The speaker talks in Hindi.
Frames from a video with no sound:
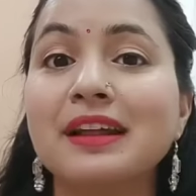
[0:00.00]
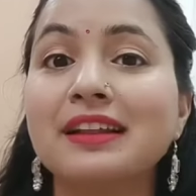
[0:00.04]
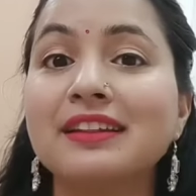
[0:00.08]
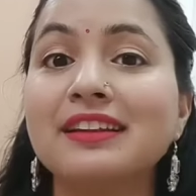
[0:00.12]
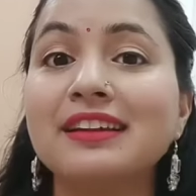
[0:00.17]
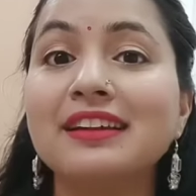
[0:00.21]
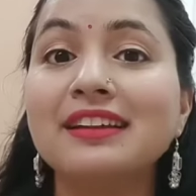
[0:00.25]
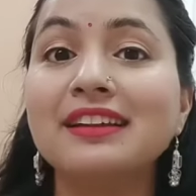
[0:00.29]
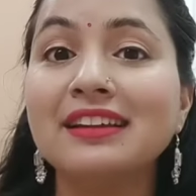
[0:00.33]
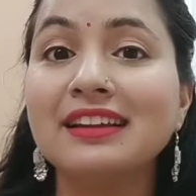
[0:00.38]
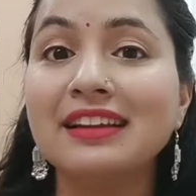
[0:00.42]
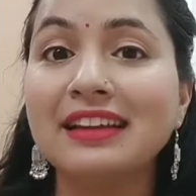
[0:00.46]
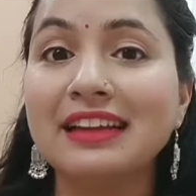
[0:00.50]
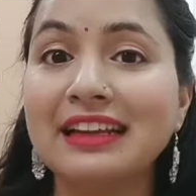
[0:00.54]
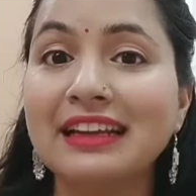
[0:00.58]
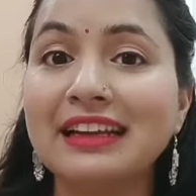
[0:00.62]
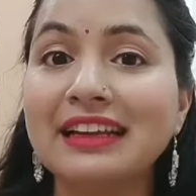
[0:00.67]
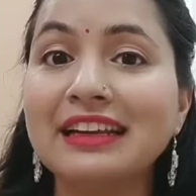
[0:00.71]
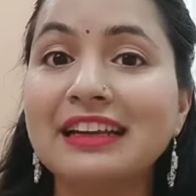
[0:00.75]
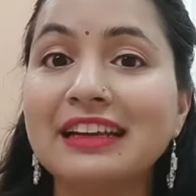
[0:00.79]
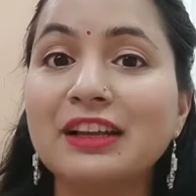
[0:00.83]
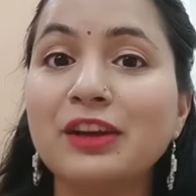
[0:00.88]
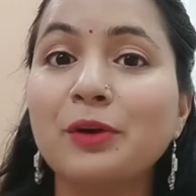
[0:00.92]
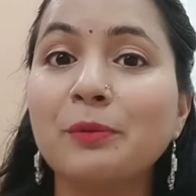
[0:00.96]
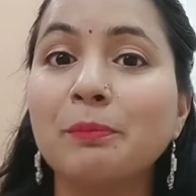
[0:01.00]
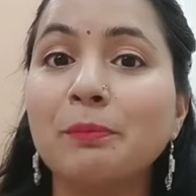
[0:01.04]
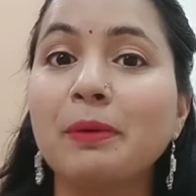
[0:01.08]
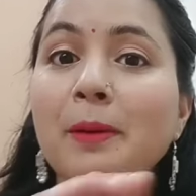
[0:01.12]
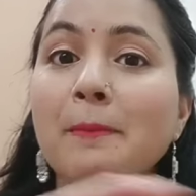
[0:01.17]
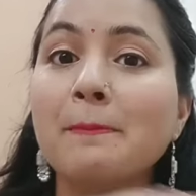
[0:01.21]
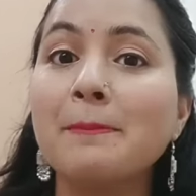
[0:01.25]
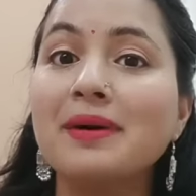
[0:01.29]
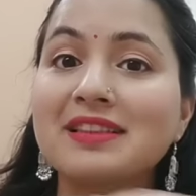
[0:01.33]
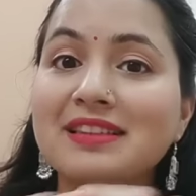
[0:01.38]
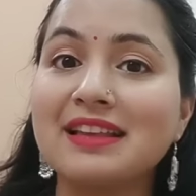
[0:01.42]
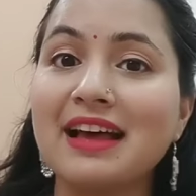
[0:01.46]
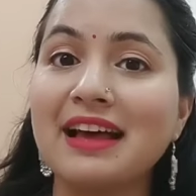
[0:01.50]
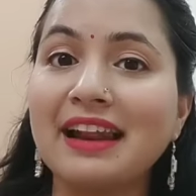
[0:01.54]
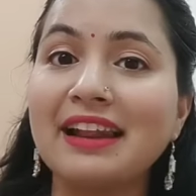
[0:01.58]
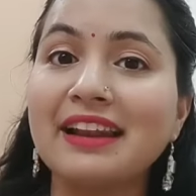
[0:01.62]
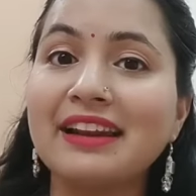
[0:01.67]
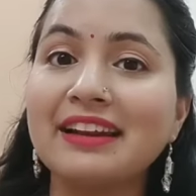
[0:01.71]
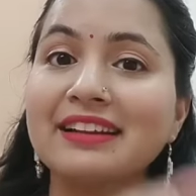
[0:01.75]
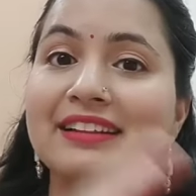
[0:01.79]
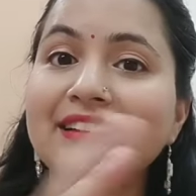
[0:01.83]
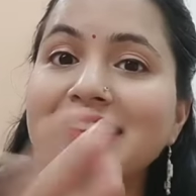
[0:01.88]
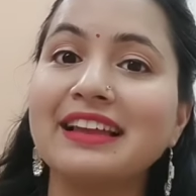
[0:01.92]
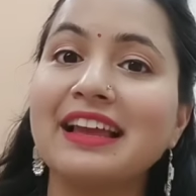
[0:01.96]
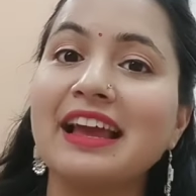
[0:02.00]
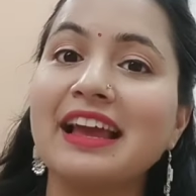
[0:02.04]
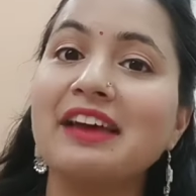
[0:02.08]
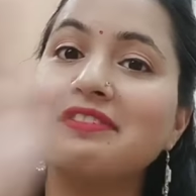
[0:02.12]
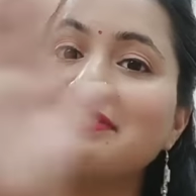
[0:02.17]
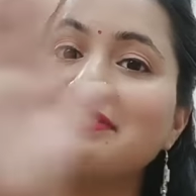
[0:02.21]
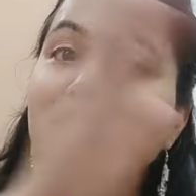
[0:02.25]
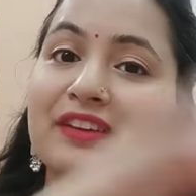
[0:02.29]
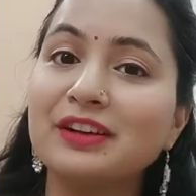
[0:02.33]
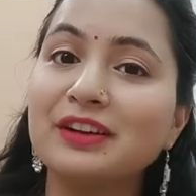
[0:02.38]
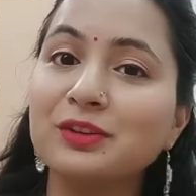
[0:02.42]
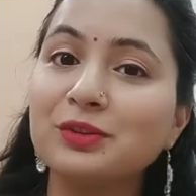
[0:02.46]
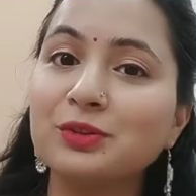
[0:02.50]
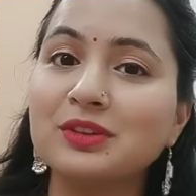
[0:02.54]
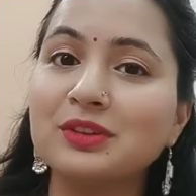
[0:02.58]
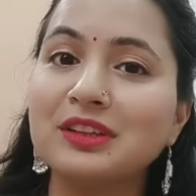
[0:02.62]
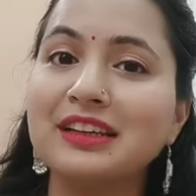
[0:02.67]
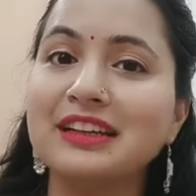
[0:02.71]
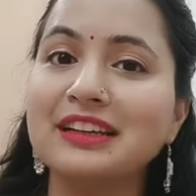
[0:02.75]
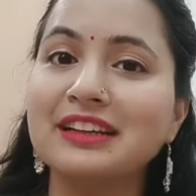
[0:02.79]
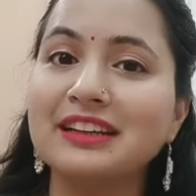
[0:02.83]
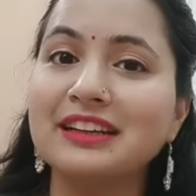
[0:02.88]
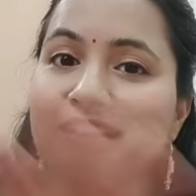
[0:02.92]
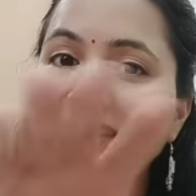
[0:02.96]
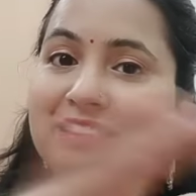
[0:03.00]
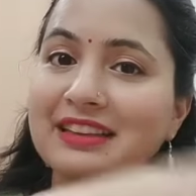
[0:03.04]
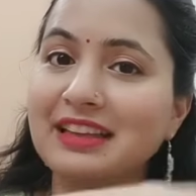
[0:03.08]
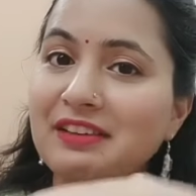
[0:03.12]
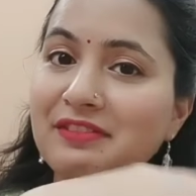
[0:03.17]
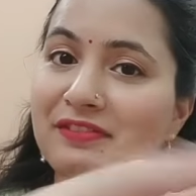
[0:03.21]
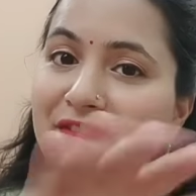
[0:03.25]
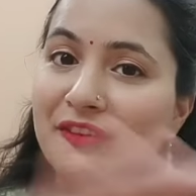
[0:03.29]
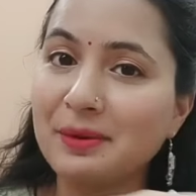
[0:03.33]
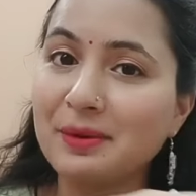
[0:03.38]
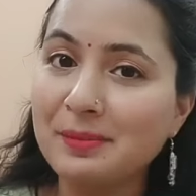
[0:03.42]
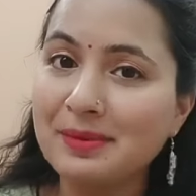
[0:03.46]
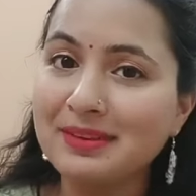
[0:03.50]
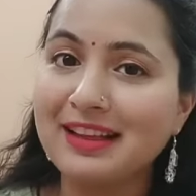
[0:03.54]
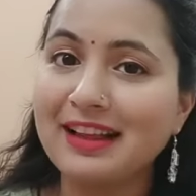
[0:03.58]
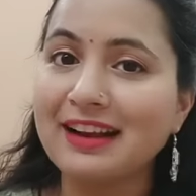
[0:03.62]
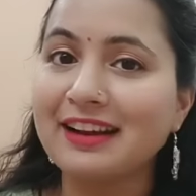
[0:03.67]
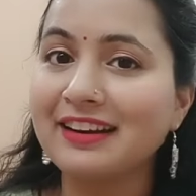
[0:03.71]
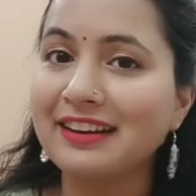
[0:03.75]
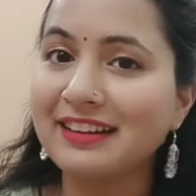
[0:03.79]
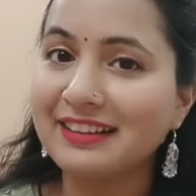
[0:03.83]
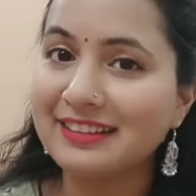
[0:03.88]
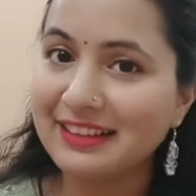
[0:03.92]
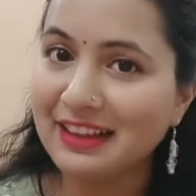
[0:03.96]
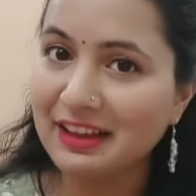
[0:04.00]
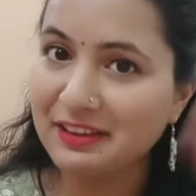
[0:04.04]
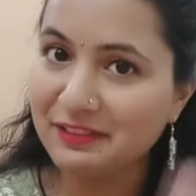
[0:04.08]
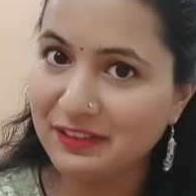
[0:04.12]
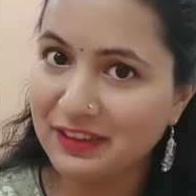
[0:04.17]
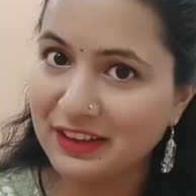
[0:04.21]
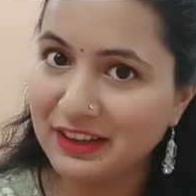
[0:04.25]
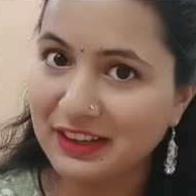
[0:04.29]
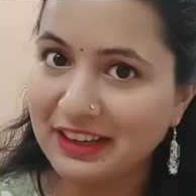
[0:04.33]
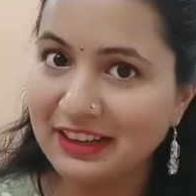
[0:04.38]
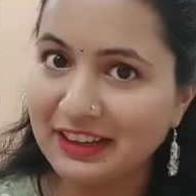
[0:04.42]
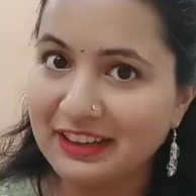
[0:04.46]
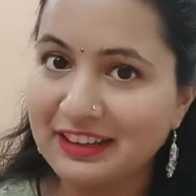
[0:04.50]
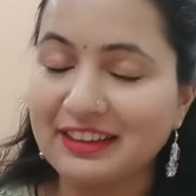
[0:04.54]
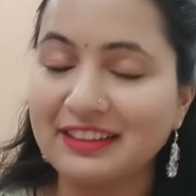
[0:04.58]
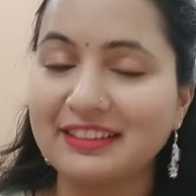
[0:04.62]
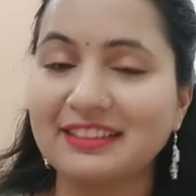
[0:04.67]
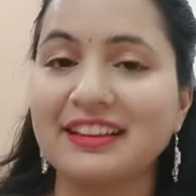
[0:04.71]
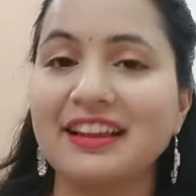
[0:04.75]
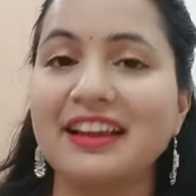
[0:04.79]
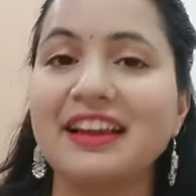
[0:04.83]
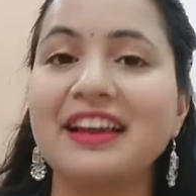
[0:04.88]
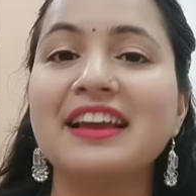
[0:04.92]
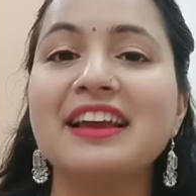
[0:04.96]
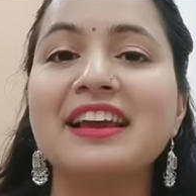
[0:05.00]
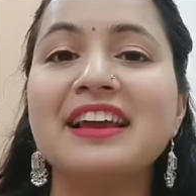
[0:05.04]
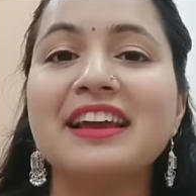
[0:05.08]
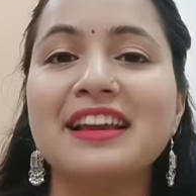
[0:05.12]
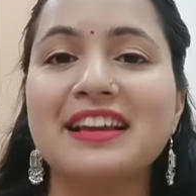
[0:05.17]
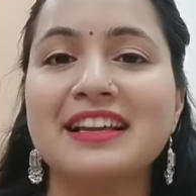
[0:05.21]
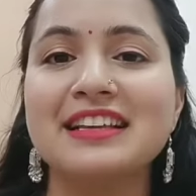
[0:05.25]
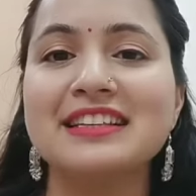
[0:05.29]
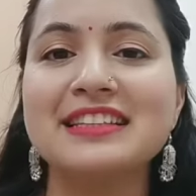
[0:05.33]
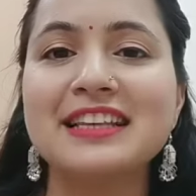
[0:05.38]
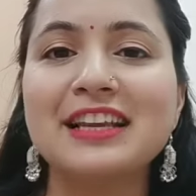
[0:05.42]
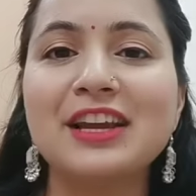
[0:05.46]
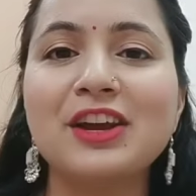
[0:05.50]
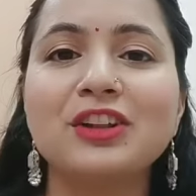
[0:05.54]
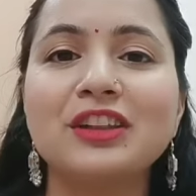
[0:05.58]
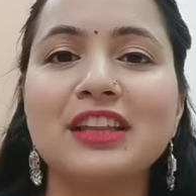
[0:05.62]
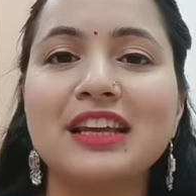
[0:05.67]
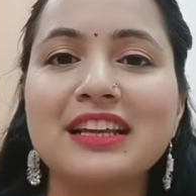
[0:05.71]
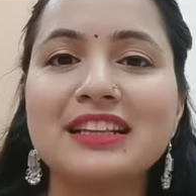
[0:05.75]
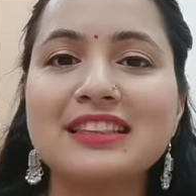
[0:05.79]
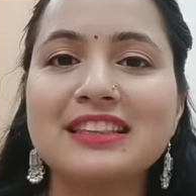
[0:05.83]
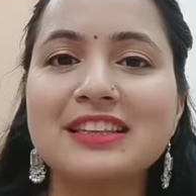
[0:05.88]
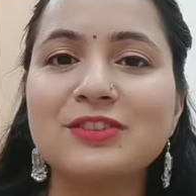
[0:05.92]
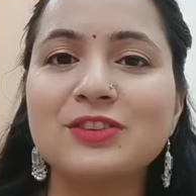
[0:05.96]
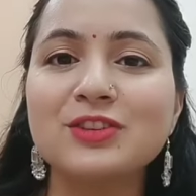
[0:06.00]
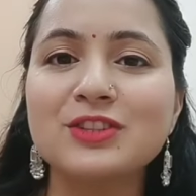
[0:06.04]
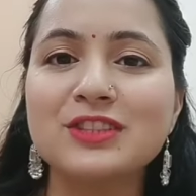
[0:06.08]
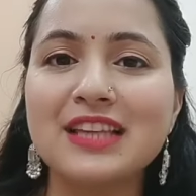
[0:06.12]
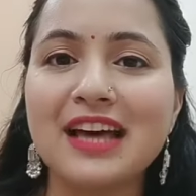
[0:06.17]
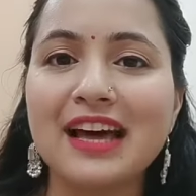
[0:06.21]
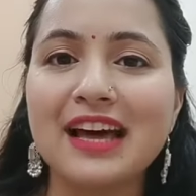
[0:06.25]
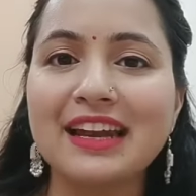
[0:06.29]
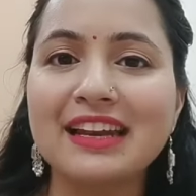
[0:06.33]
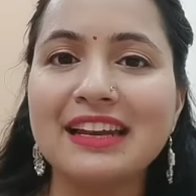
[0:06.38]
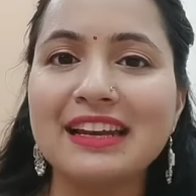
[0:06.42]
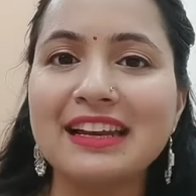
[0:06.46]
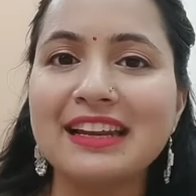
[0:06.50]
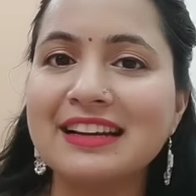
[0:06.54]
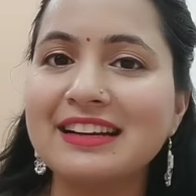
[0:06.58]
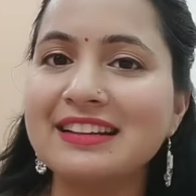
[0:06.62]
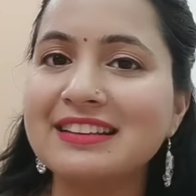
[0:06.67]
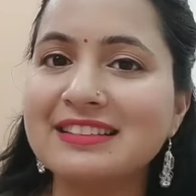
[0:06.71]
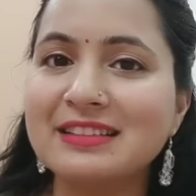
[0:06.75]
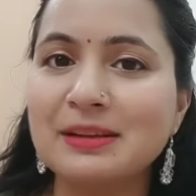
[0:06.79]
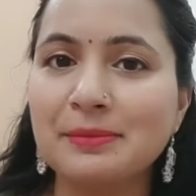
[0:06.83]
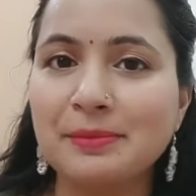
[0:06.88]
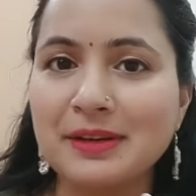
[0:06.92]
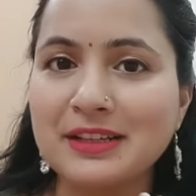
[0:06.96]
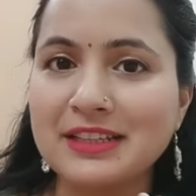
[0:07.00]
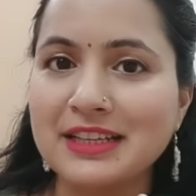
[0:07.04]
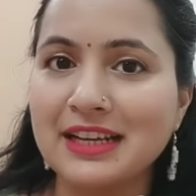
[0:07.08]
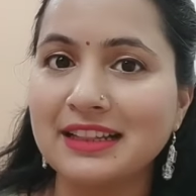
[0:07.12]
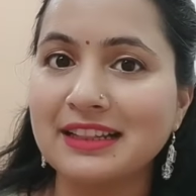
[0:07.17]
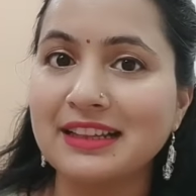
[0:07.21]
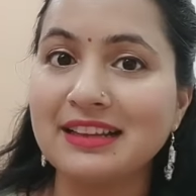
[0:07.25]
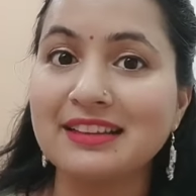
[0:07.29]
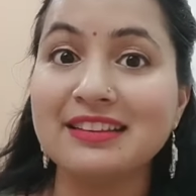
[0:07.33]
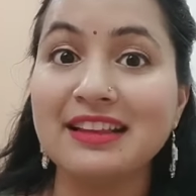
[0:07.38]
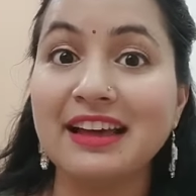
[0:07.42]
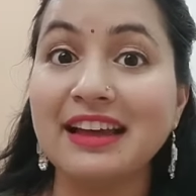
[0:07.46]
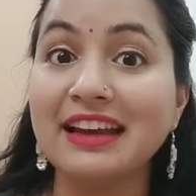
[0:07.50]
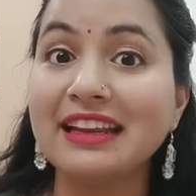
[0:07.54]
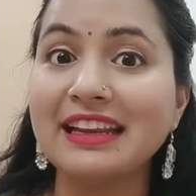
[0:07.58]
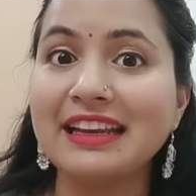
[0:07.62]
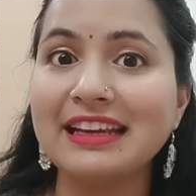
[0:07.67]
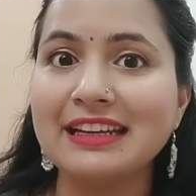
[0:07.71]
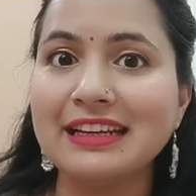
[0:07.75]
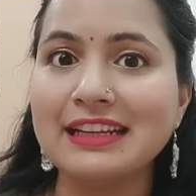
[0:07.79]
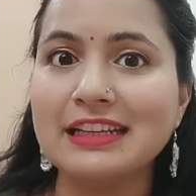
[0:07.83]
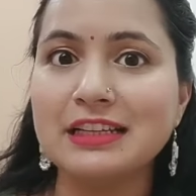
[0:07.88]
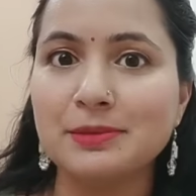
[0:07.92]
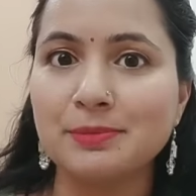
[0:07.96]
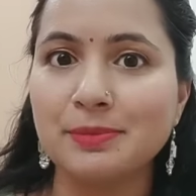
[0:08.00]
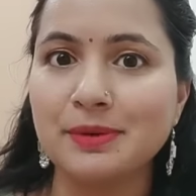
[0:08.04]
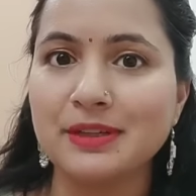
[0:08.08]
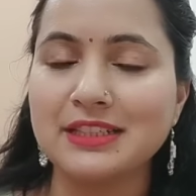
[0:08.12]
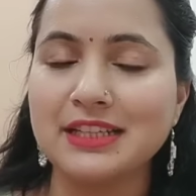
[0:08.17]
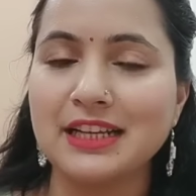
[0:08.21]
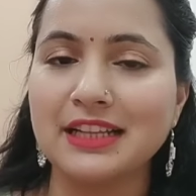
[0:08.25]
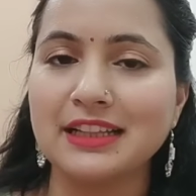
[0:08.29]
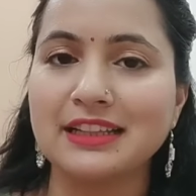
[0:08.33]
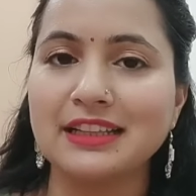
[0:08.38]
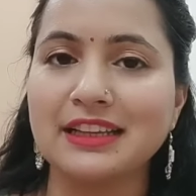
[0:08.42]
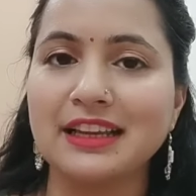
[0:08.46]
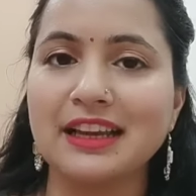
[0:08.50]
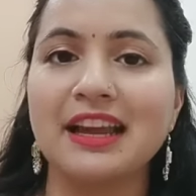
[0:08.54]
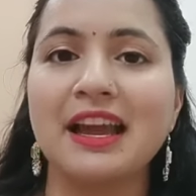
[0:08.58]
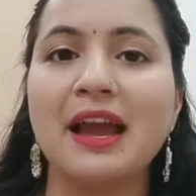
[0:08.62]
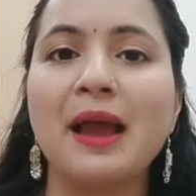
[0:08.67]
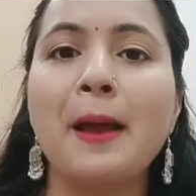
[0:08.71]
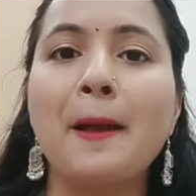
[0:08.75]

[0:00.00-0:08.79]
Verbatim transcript: बनाते हैं ईट के ऊपर मसाला रखते हैं फिर दूसरी ईट रखते हैं फिर मसाला रखते हैं फिर ईट रखते हैं इससे क्या होता है इससे वो सारी लेयर्स चिपक जाती है सारी ईटे चिपक जाती है